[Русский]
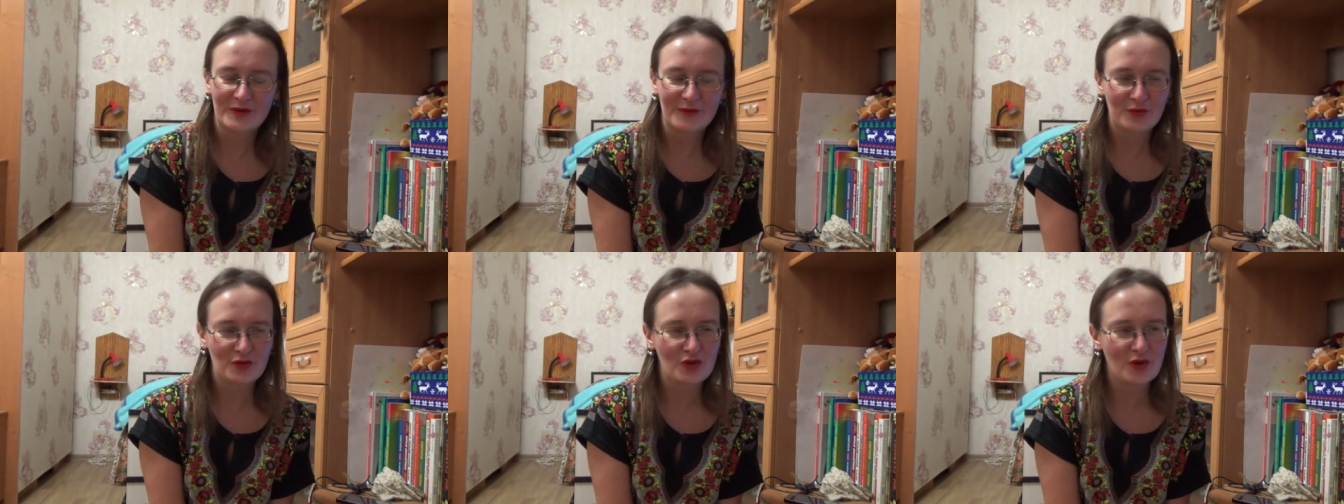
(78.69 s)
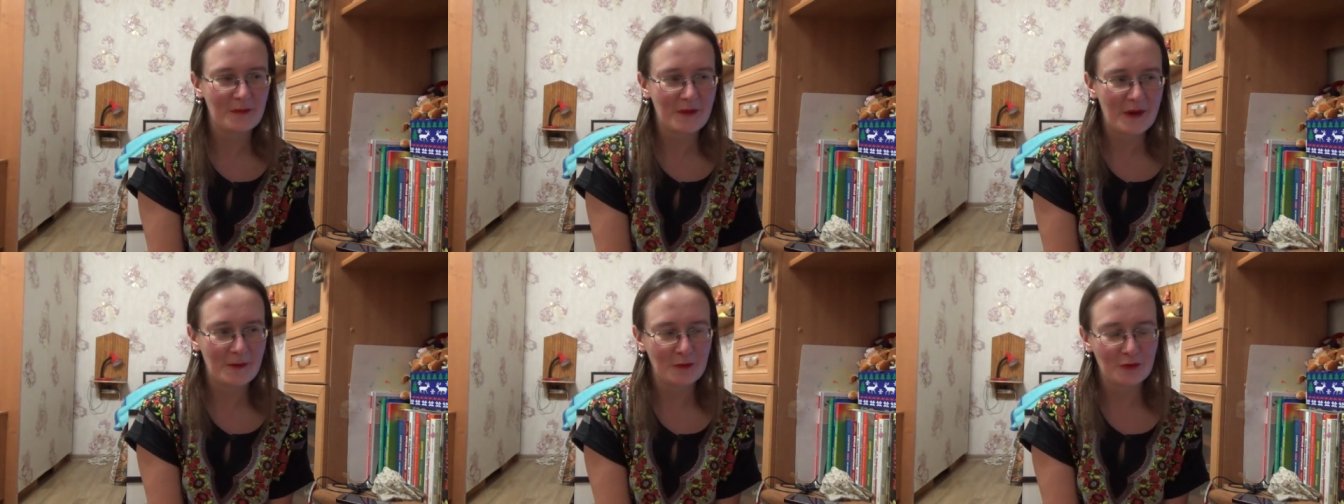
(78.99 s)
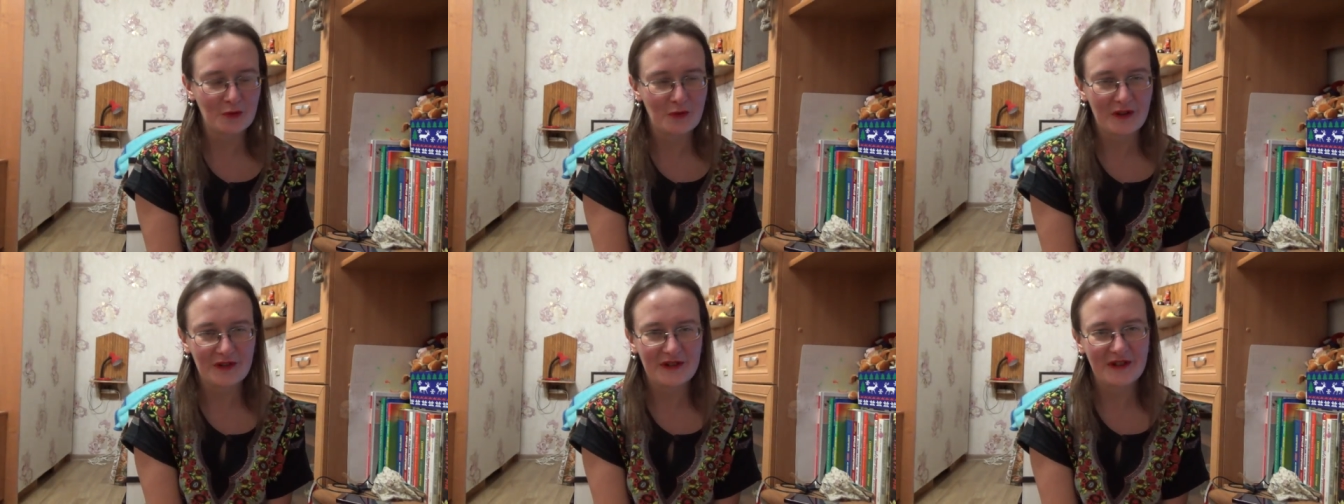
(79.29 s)
в чем я
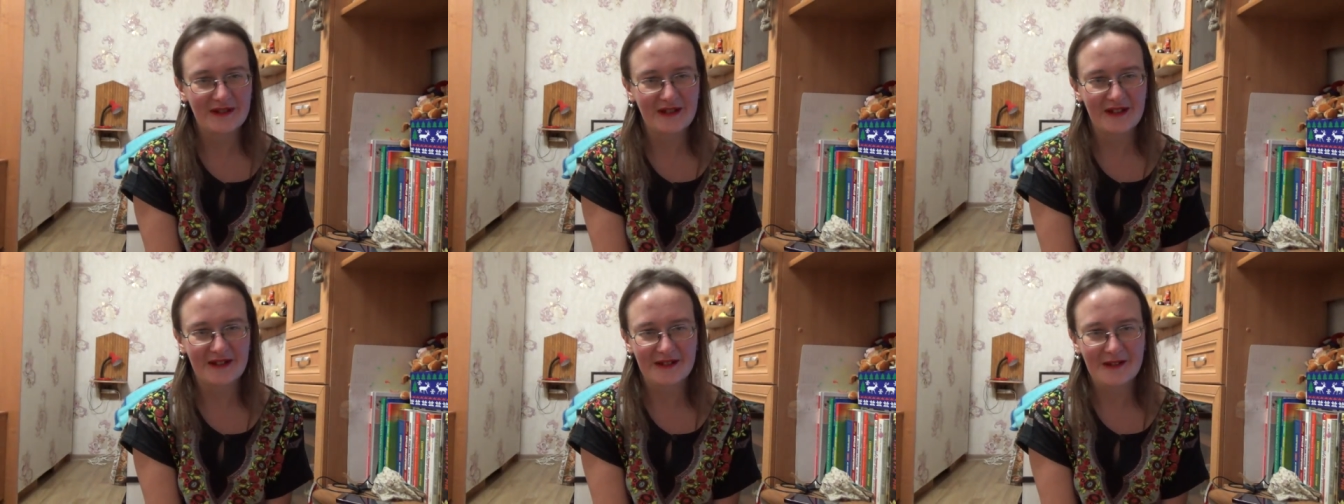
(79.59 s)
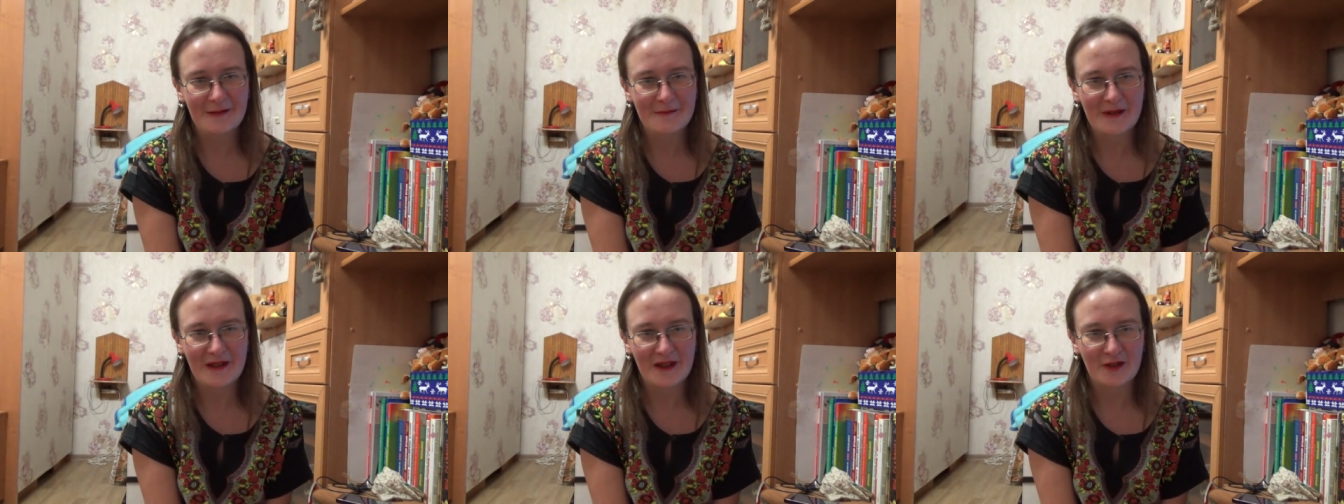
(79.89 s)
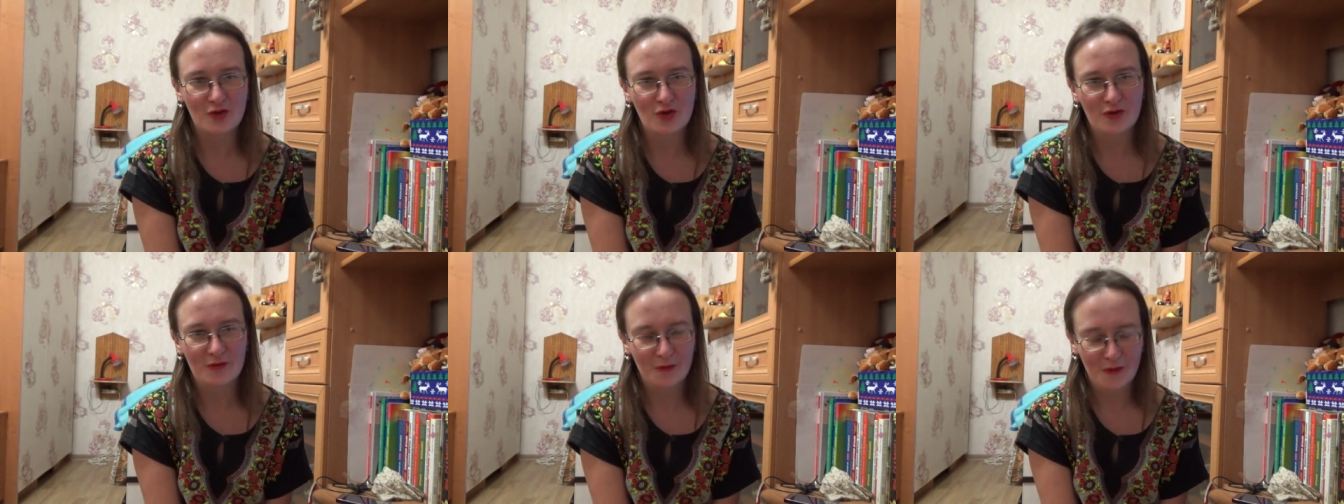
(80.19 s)
буду одета и где
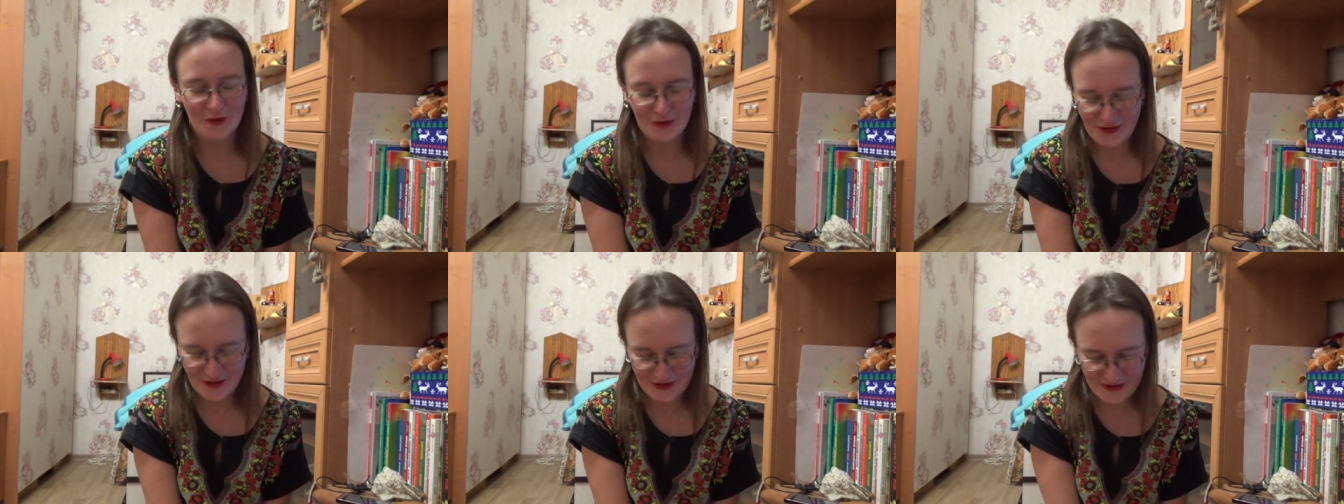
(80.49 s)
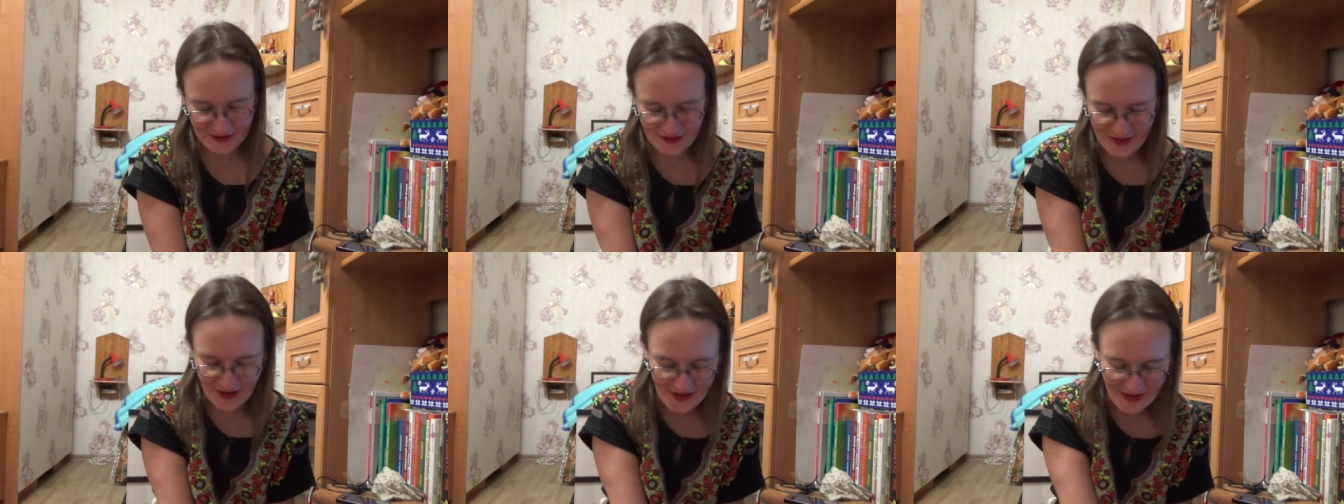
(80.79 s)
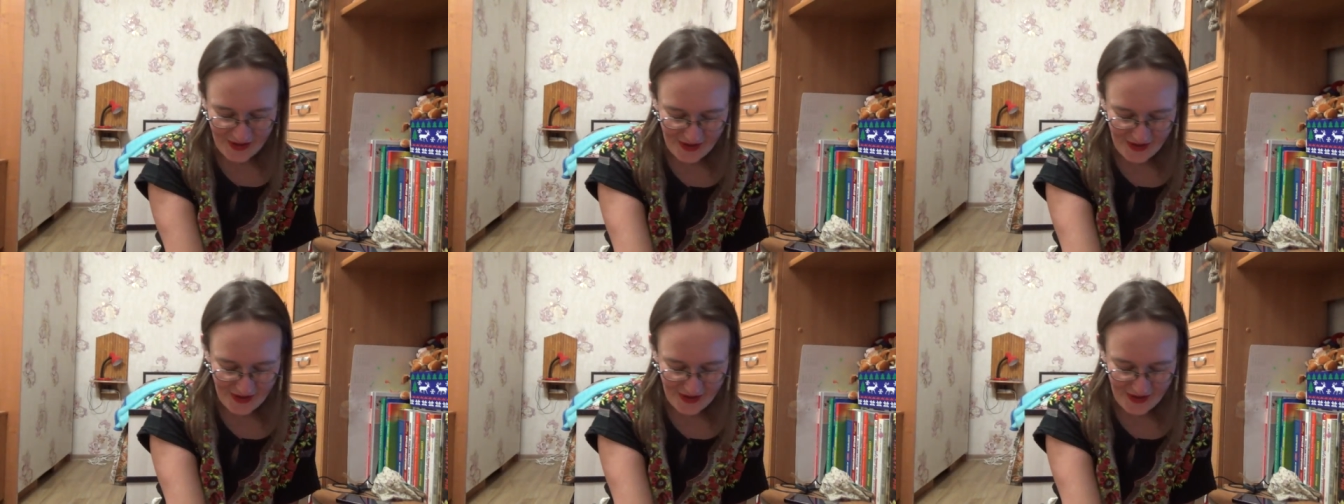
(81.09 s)
меня черт будет носить.